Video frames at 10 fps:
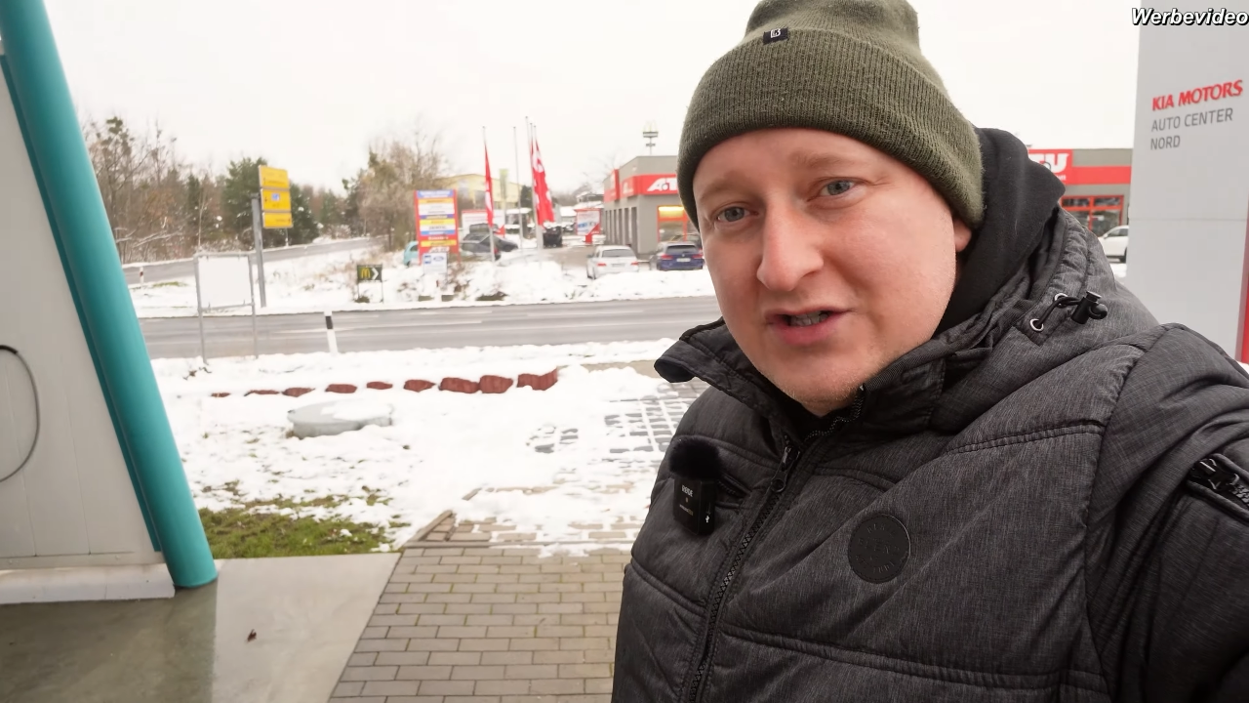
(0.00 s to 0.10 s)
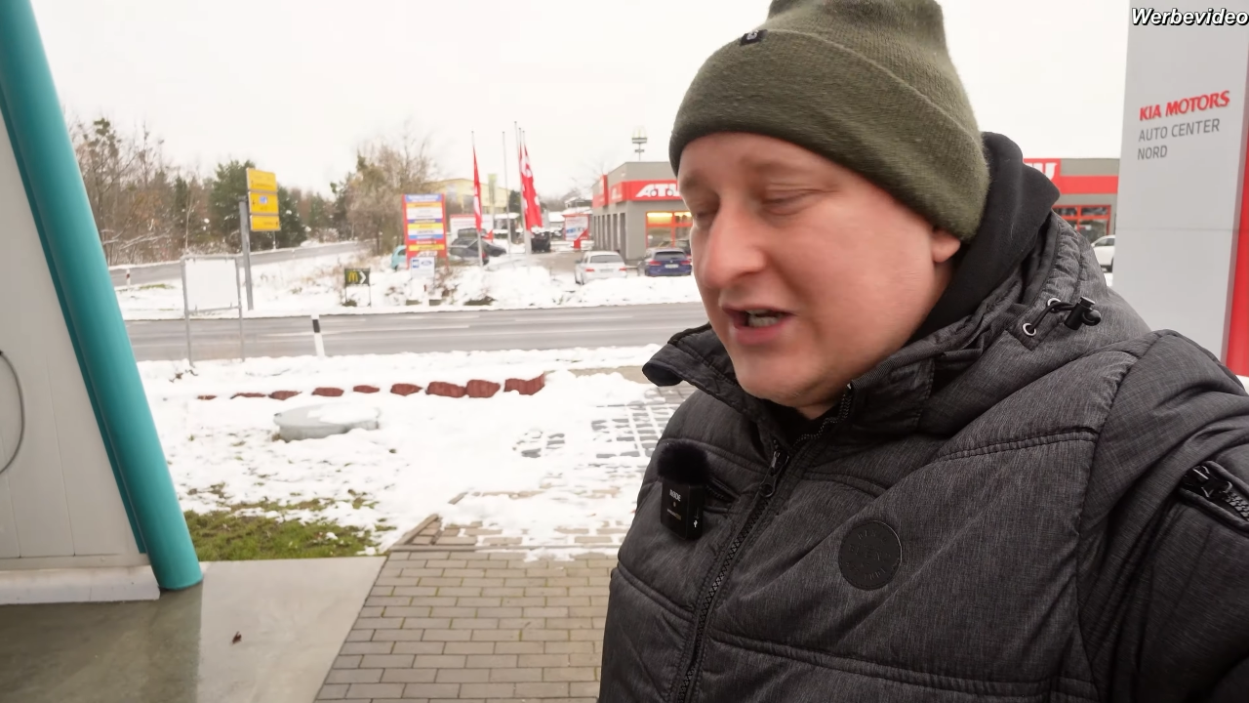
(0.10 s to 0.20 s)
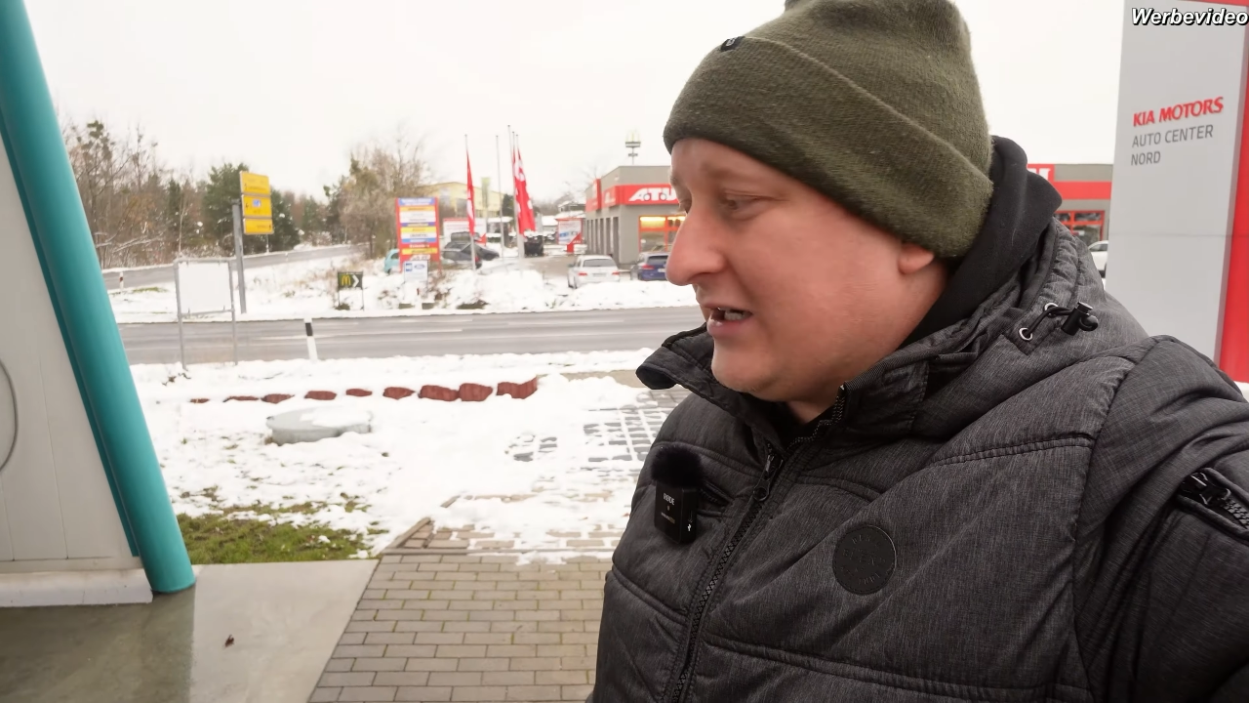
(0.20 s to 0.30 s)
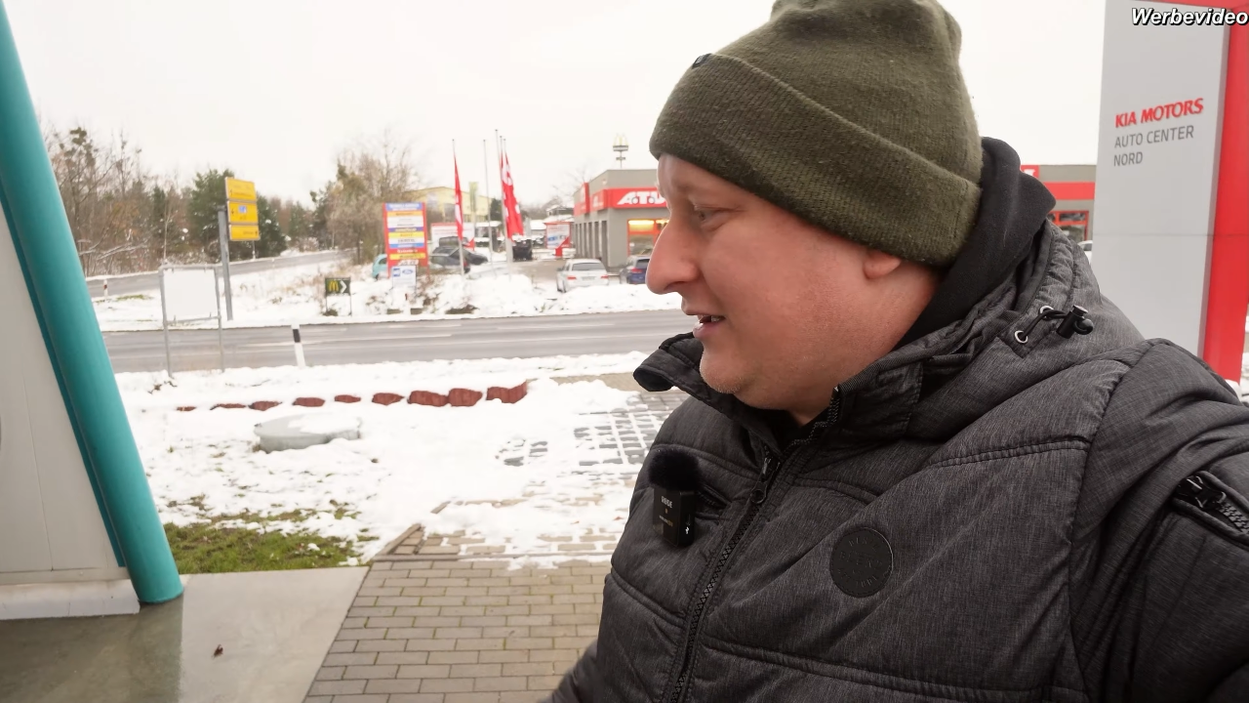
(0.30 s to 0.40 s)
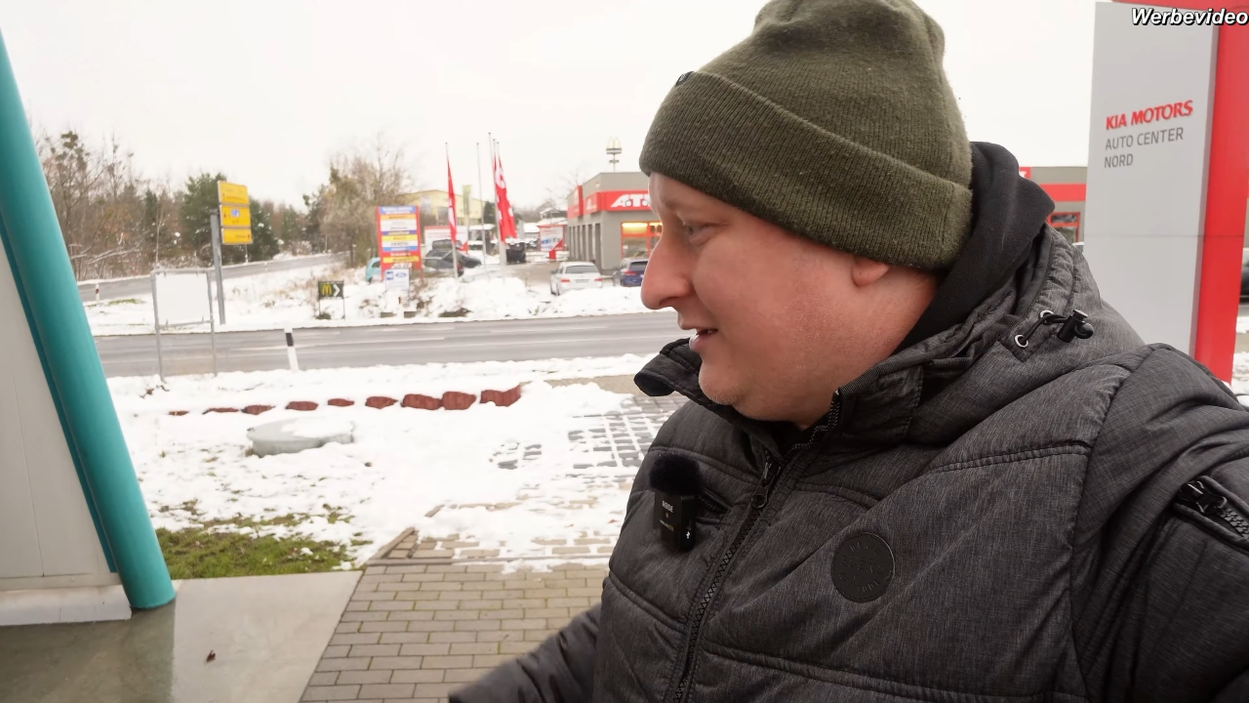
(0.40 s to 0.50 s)

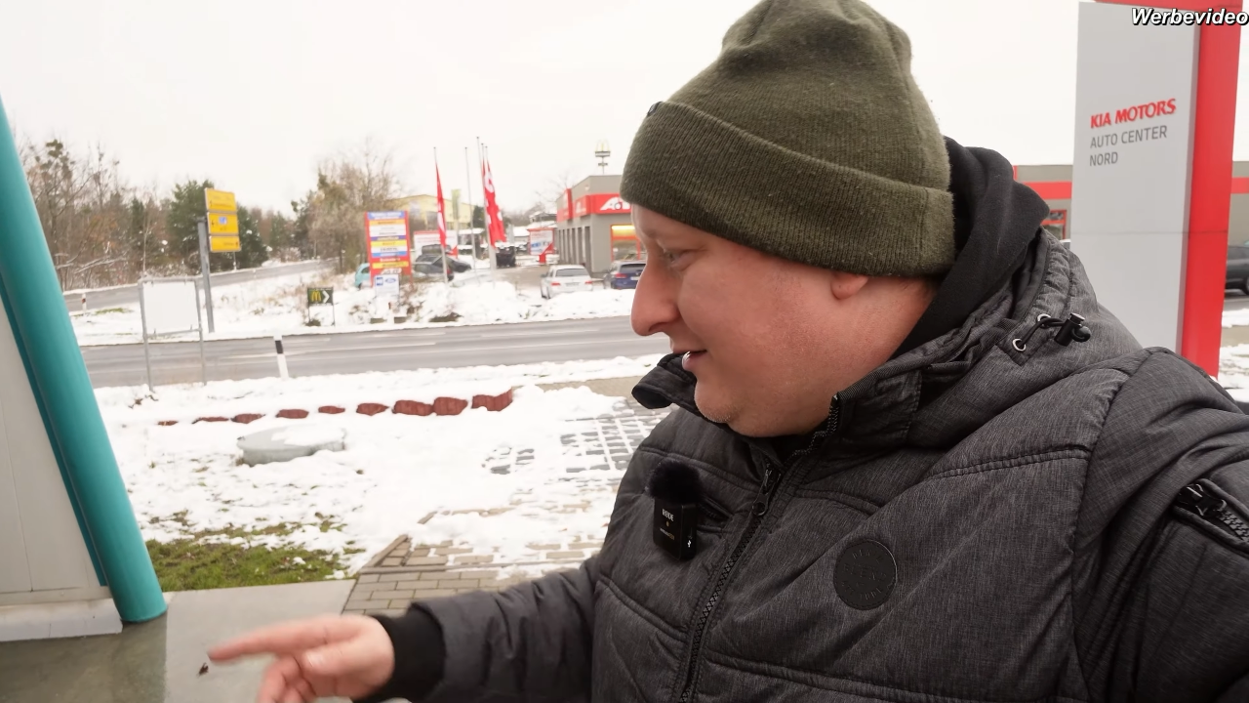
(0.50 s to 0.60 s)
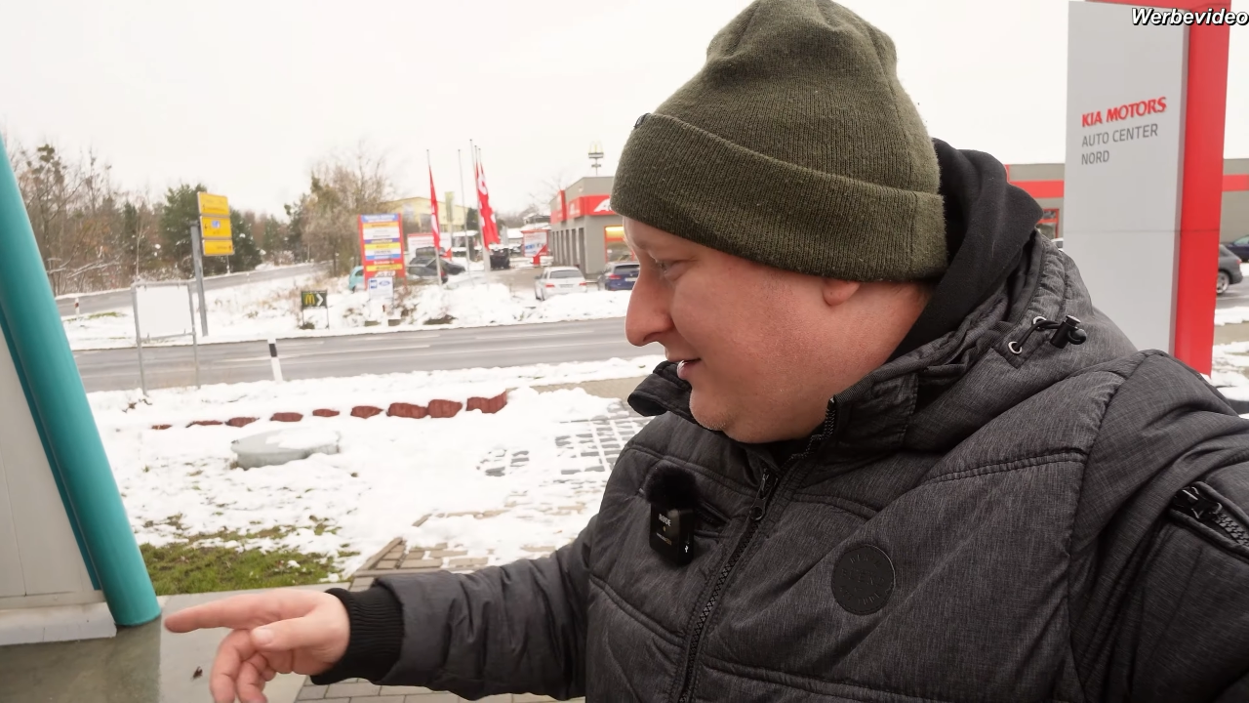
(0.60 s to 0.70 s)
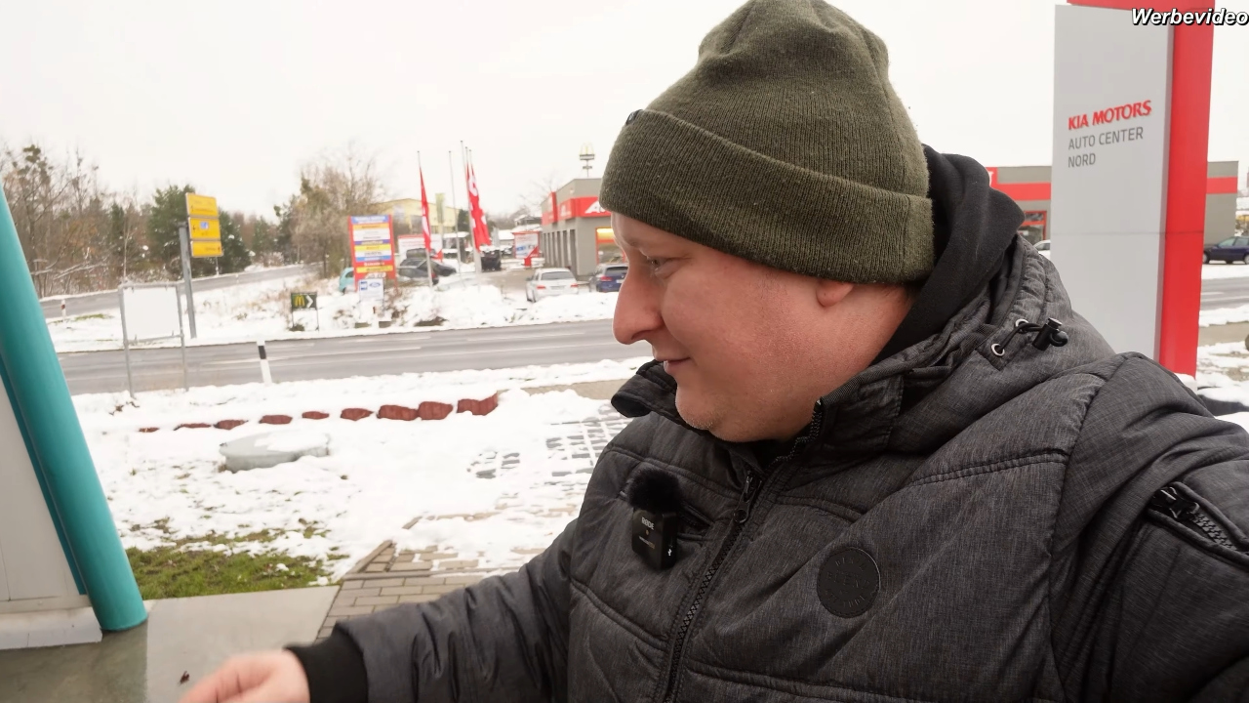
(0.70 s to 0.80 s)
Strecke hier.